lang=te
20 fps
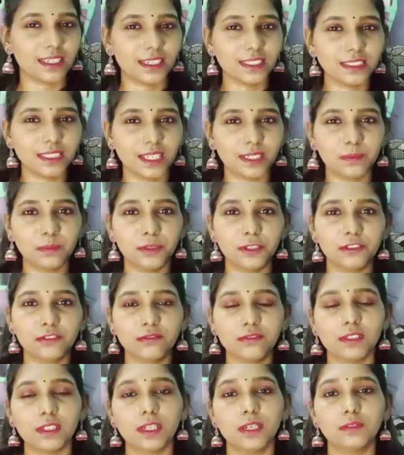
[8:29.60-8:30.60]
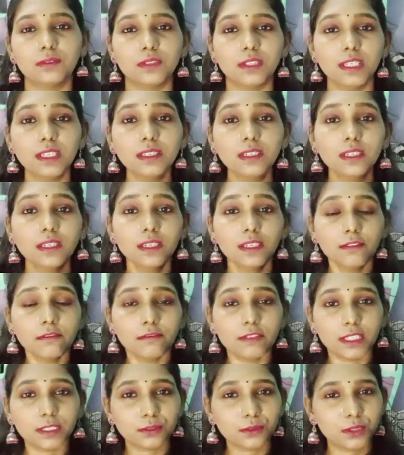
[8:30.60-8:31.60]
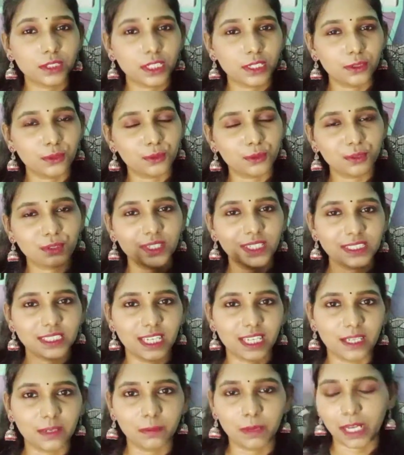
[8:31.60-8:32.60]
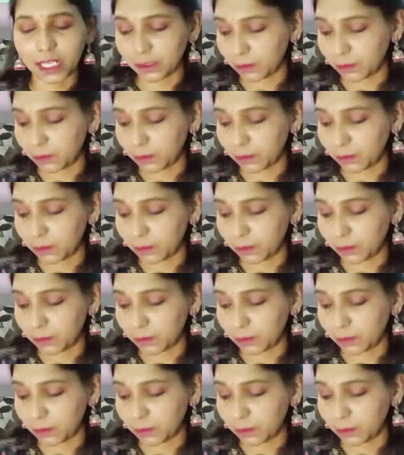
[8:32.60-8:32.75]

చాలా చాలా బ్యూటిఫుల్ గా ఉంది వేసుకుంటే లుక్ కూడా చాలా